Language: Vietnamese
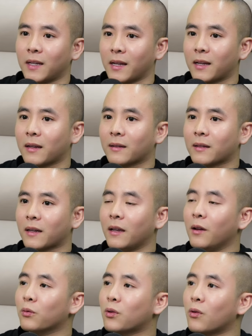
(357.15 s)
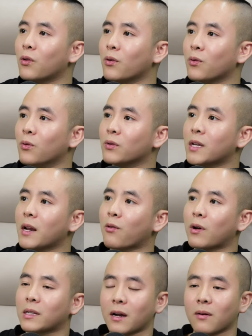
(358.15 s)
thì đấy cái yếu tố đội ngũ rất
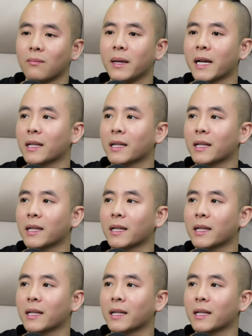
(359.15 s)
là quan trọng